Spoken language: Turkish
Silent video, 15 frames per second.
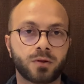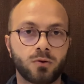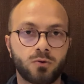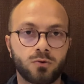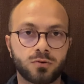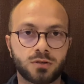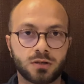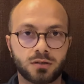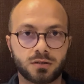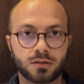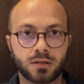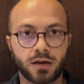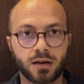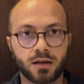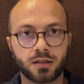O yüzden
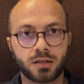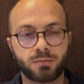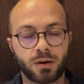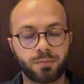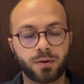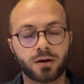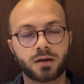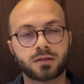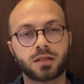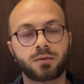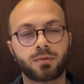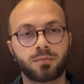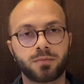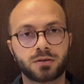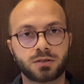değerlendirme yaparken
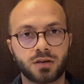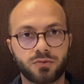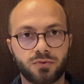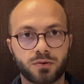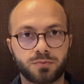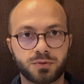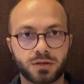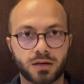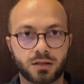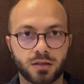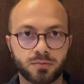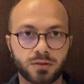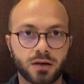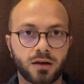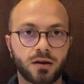tamamen şeffaf bir şekilde
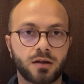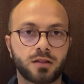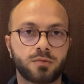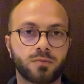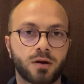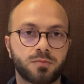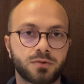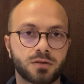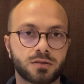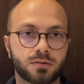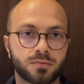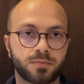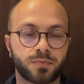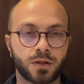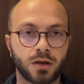bir değerlendirme yapacağız.
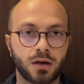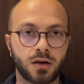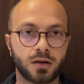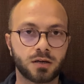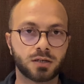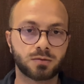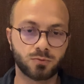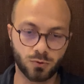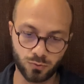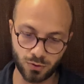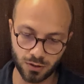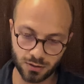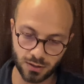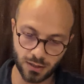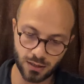Şimdi
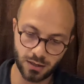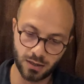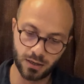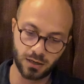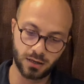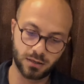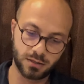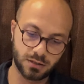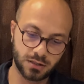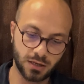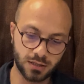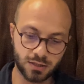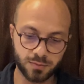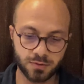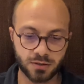öncelikle
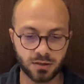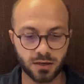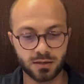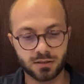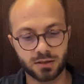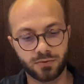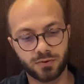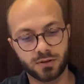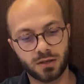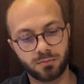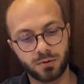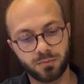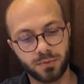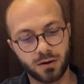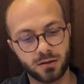cihazımızın ilk sıfırdan
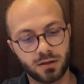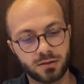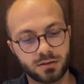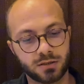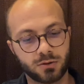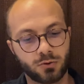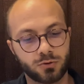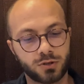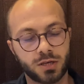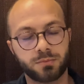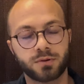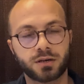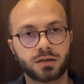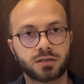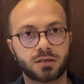bir bağlantısını
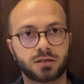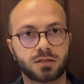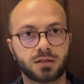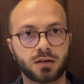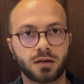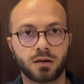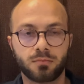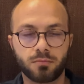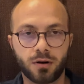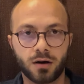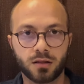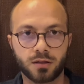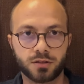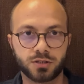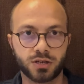göstereyim. İki çeşit
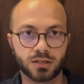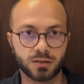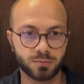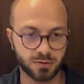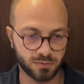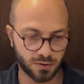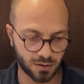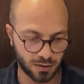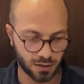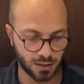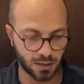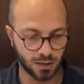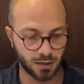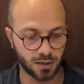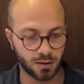bağlantı şeklimiz var.
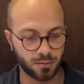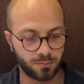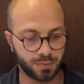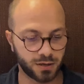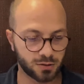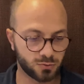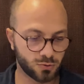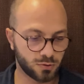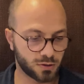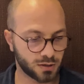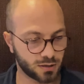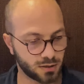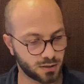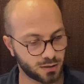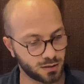Birinci
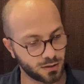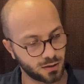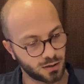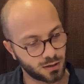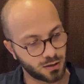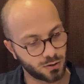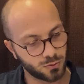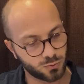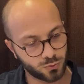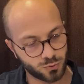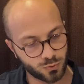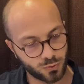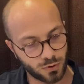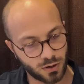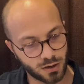olarak
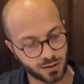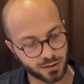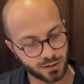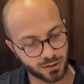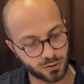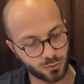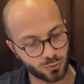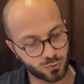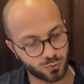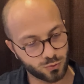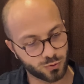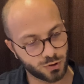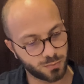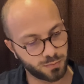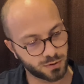şu arkadaki güç
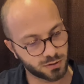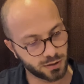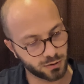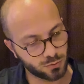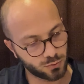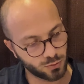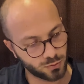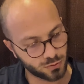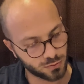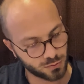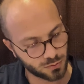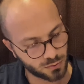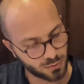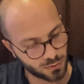tuşuna basılı tutuyoruz.